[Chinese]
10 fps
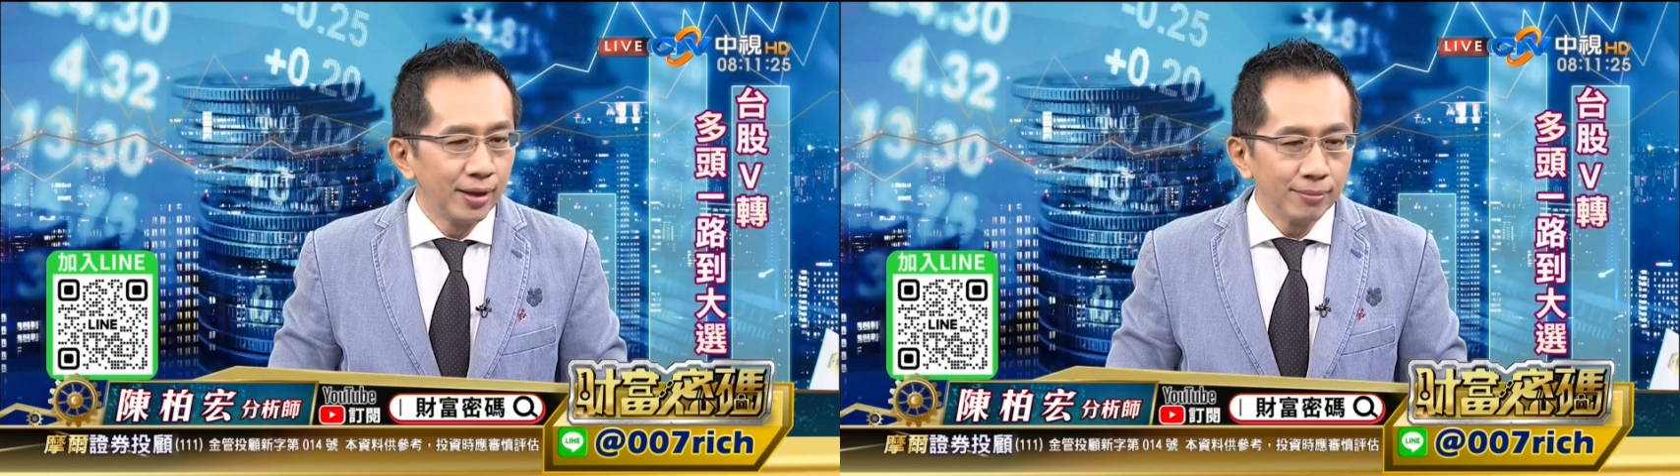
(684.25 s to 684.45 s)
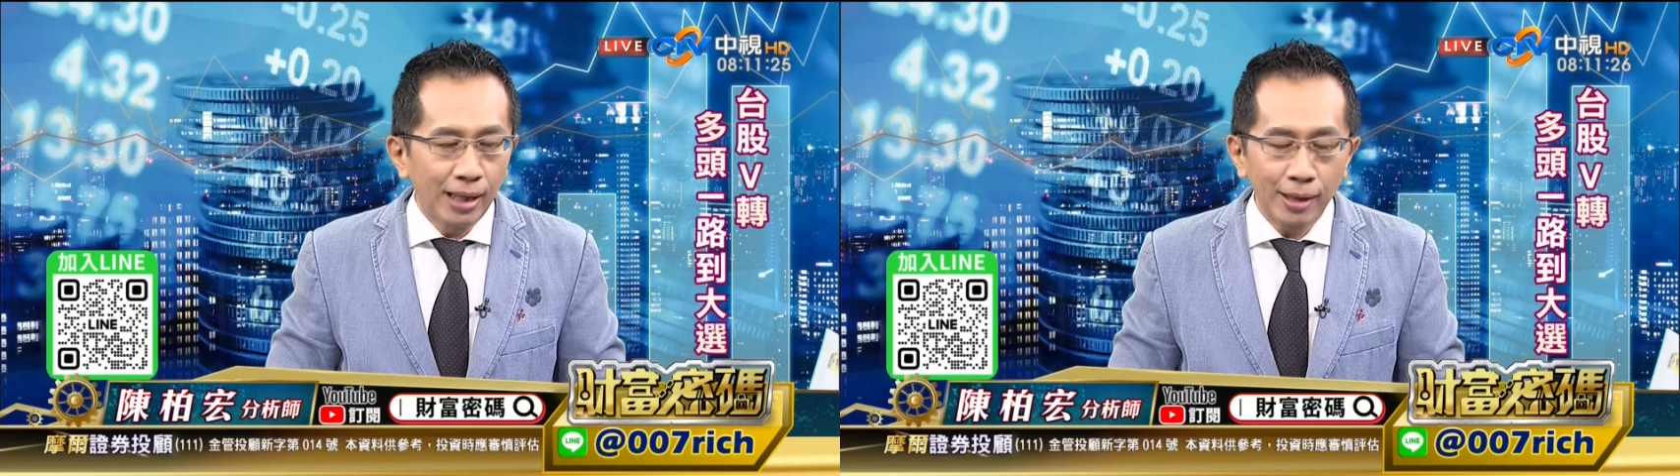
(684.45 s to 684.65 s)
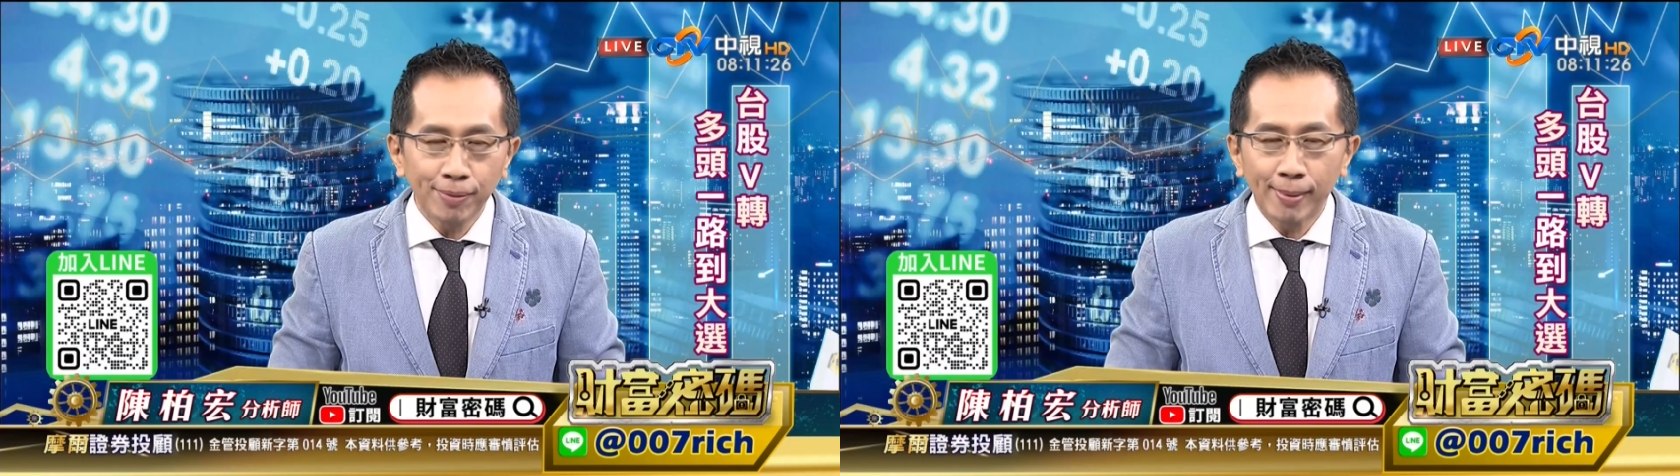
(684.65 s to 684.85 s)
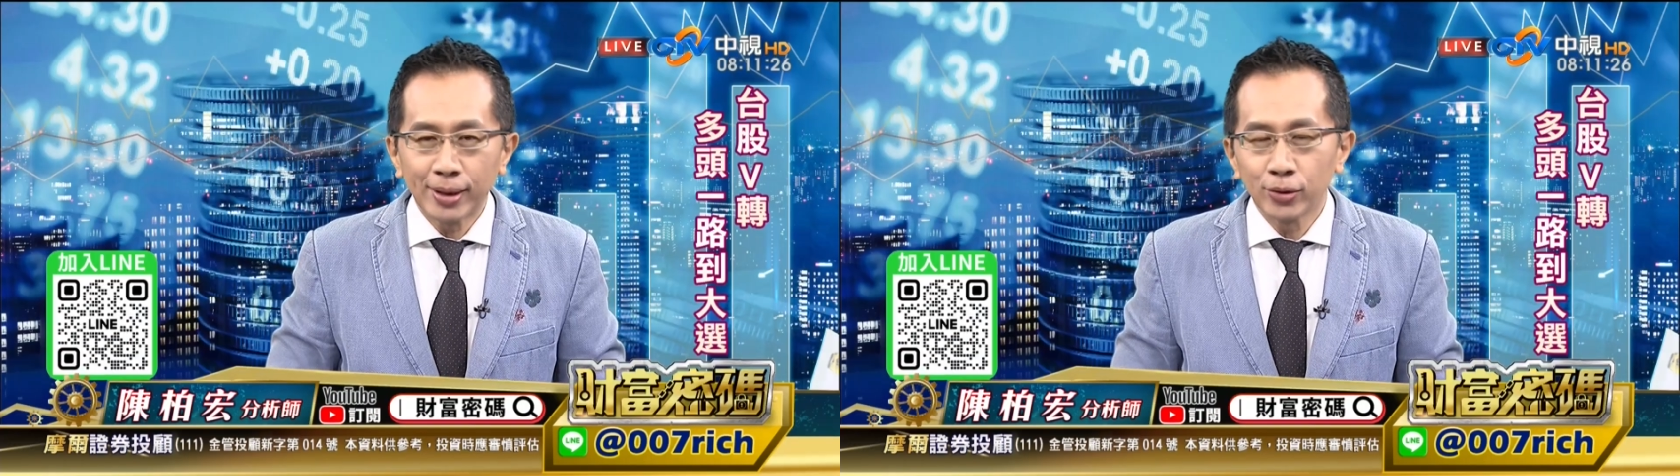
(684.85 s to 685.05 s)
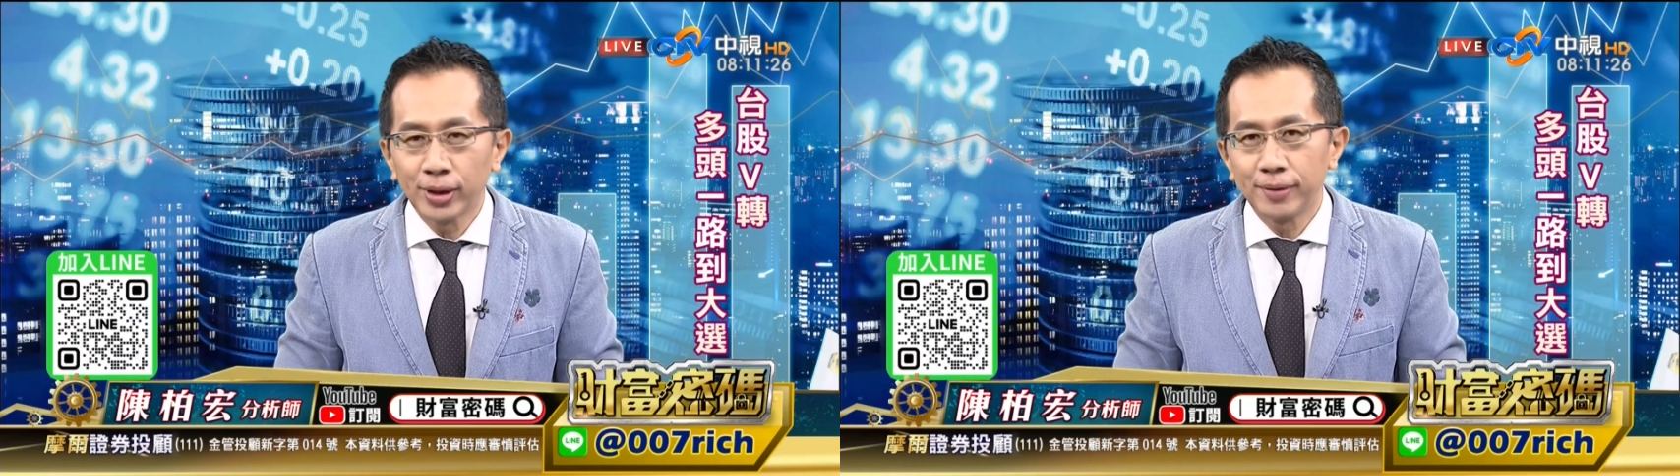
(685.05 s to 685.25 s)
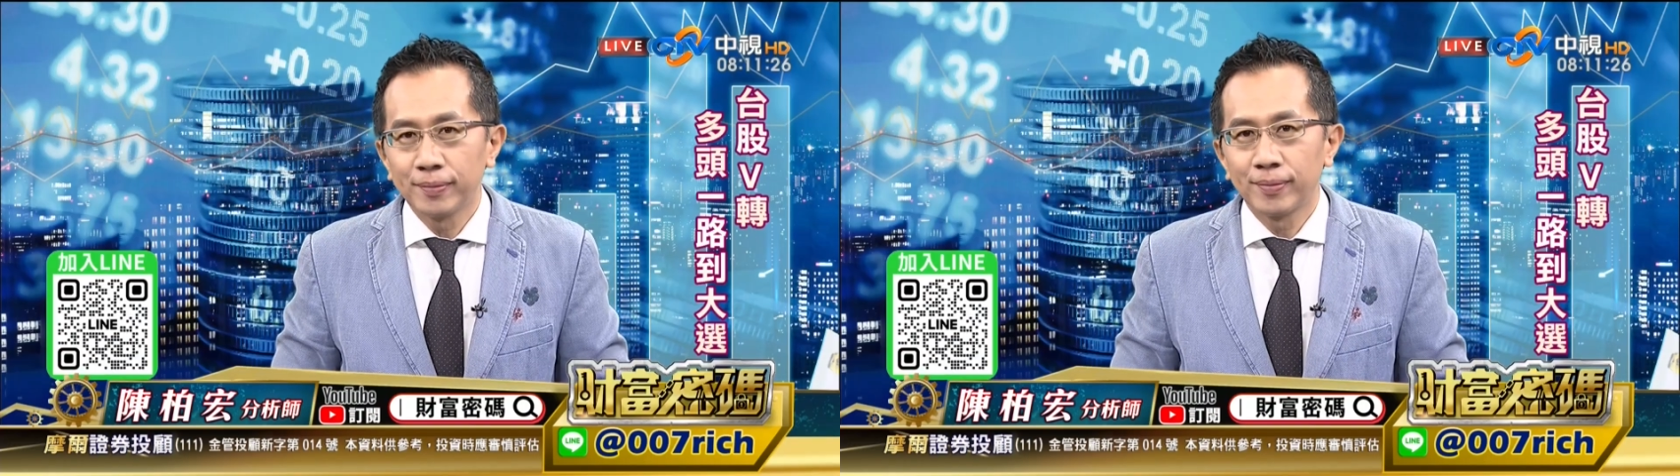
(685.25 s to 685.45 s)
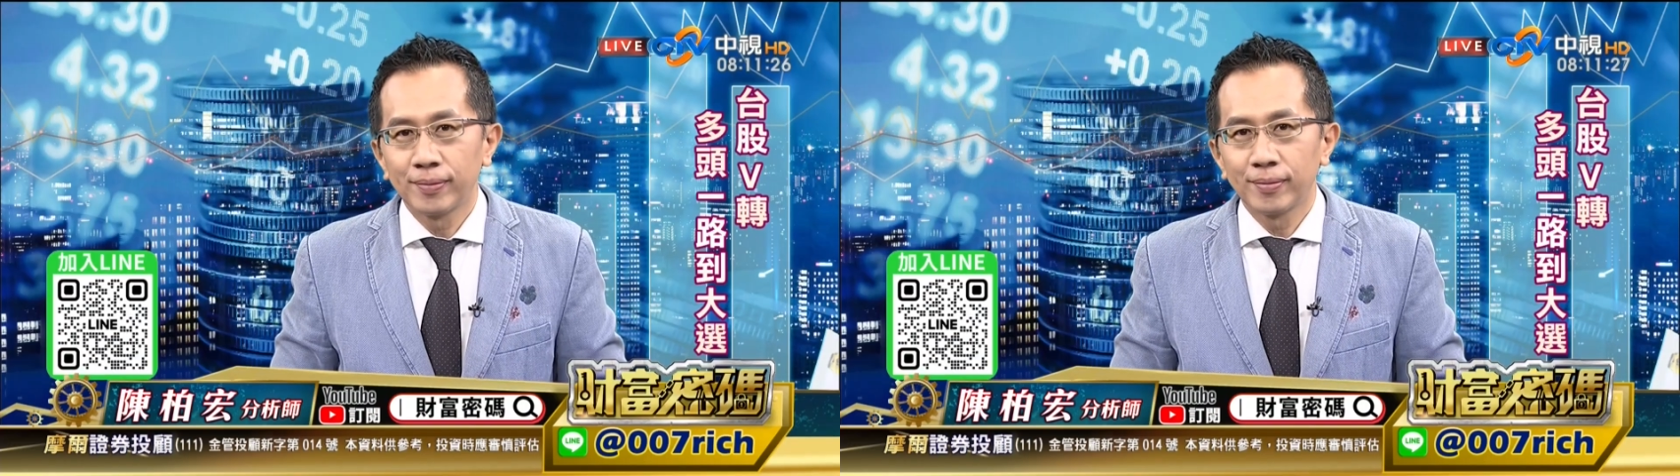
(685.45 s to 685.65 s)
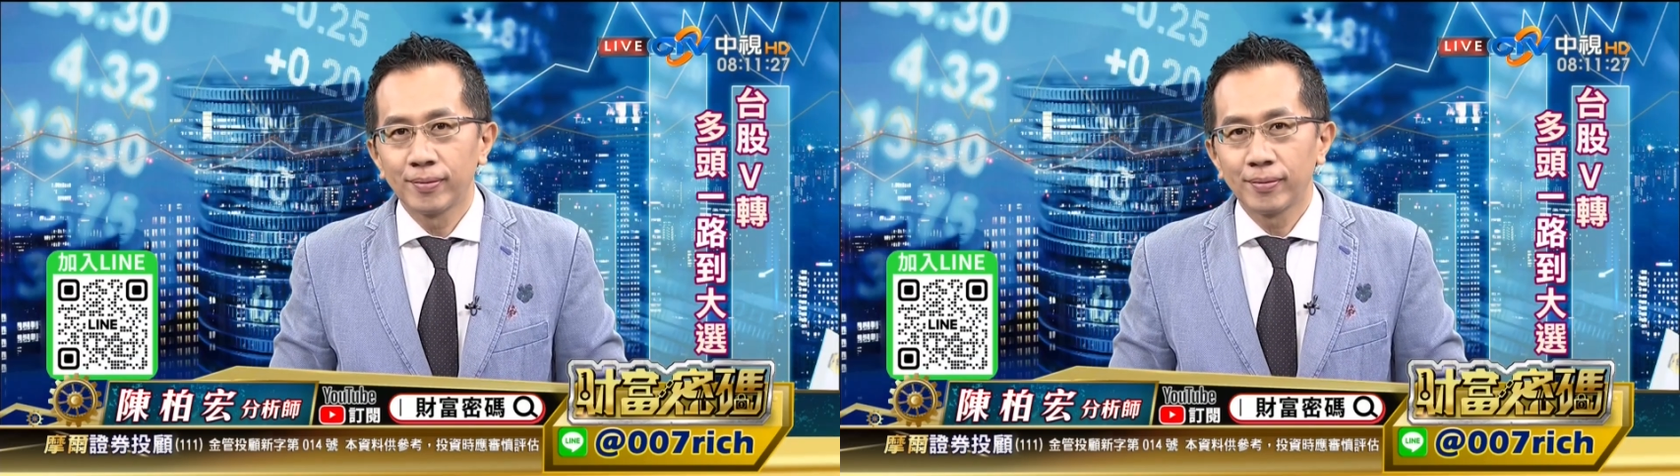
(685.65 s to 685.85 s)
买了八百多亿。
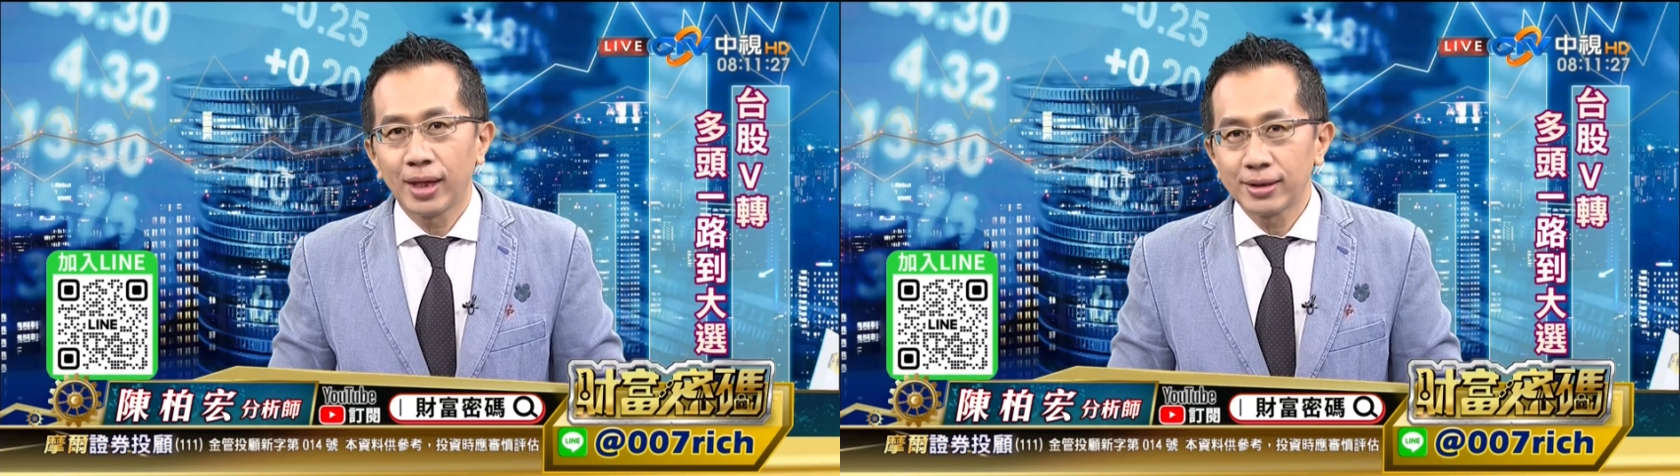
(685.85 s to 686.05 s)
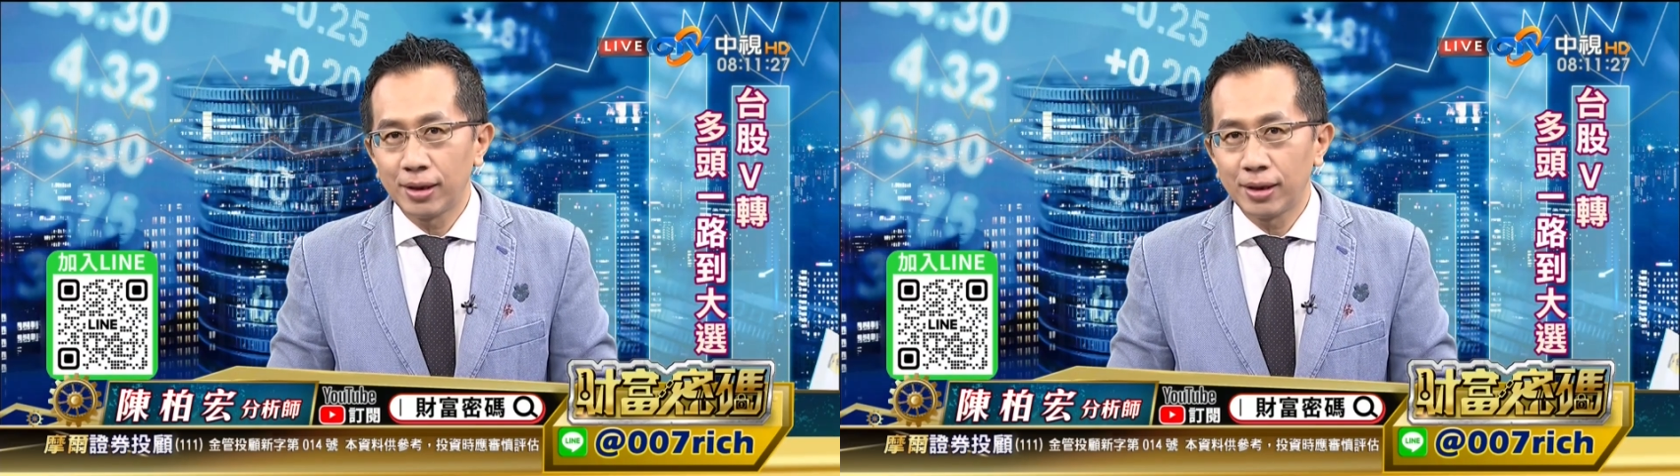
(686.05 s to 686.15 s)
那